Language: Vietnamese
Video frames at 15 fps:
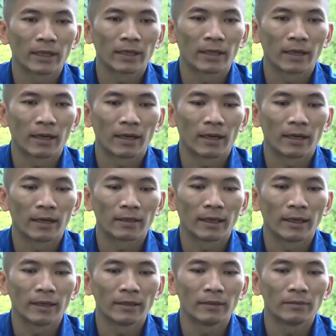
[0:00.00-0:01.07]
tiền
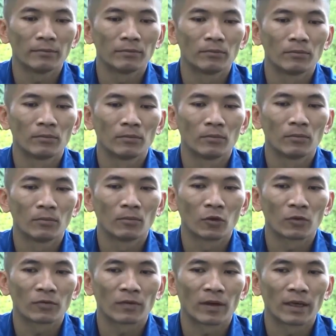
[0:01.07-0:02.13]
đấy
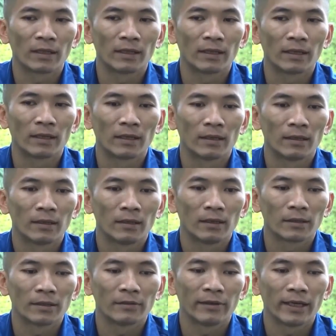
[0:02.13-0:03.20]
một phần
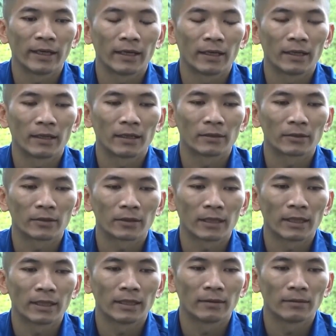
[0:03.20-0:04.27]
gửi về cho gia
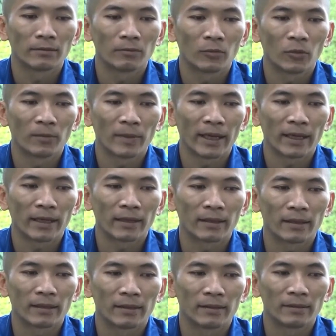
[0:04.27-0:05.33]
đình bố mẹ
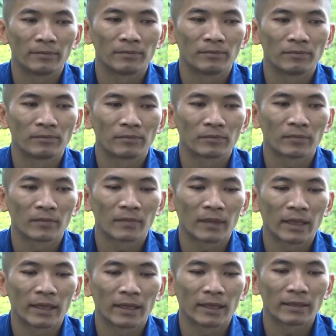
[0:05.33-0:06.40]

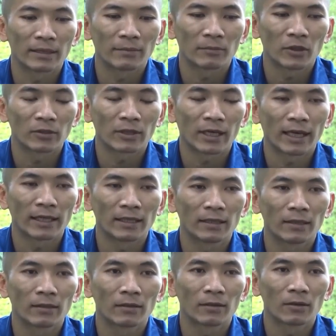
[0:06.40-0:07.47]
để chăm lo cho hai đứa
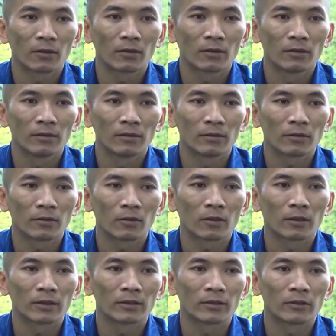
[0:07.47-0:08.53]

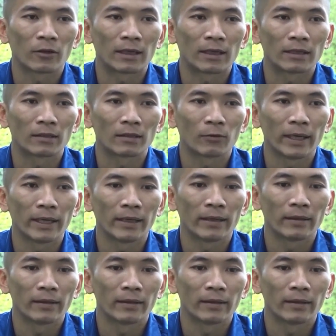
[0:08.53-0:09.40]
con nhỏ ở quê,